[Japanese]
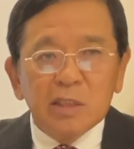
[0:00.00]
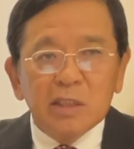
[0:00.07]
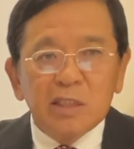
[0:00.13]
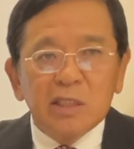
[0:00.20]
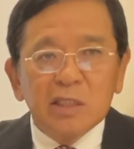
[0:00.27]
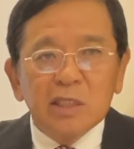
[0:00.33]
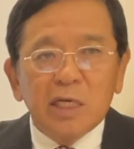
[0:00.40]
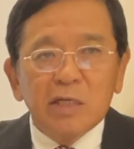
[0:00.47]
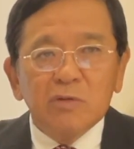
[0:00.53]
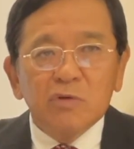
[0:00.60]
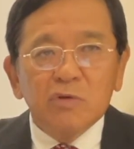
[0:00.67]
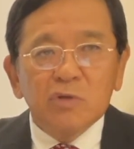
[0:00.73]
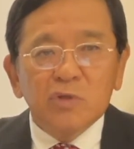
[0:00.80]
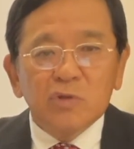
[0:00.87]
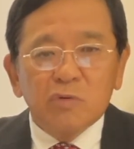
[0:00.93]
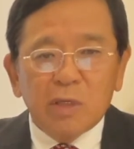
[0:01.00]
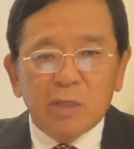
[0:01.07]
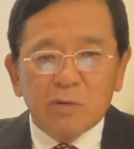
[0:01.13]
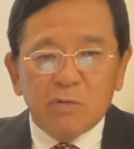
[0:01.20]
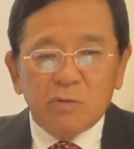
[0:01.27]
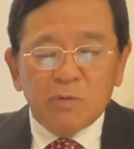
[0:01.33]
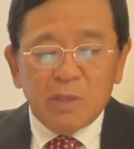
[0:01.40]
実際の小
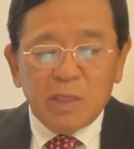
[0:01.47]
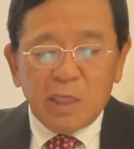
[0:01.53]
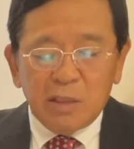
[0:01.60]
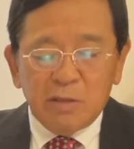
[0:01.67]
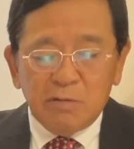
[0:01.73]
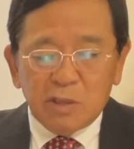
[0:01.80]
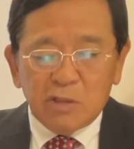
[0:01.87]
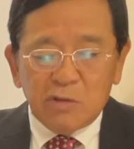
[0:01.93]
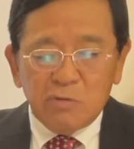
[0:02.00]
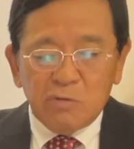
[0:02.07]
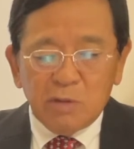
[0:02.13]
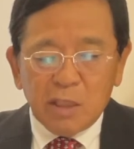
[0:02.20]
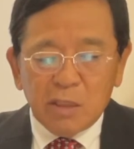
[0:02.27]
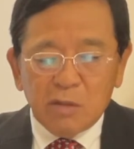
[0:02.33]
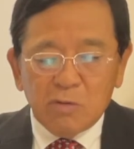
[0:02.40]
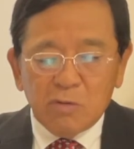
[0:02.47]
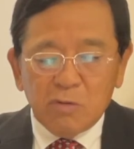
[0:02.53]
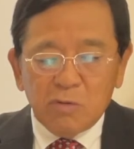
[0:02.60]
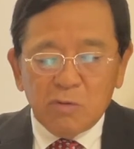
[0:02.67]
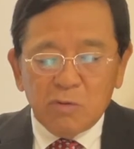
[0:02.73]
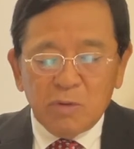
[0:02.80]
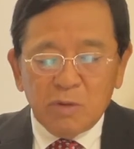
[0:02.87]
学校あるいは中学
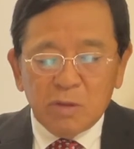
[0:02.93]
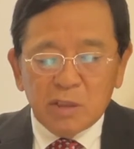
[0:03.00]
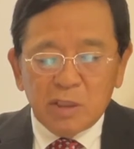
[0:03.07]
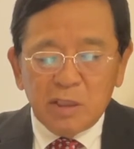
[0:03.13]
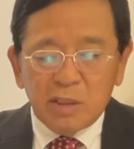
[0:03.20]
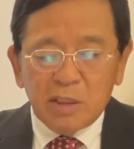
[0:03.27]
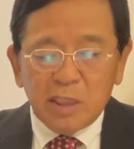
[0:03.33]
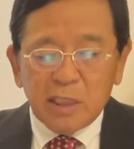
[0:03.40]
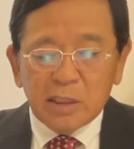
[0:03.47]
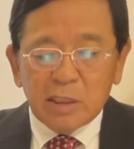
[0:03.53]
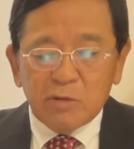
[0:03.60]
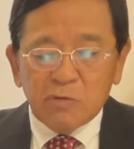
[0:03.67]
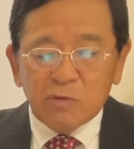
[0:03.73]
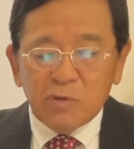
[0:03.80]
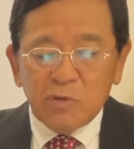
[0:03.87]
校の先生方と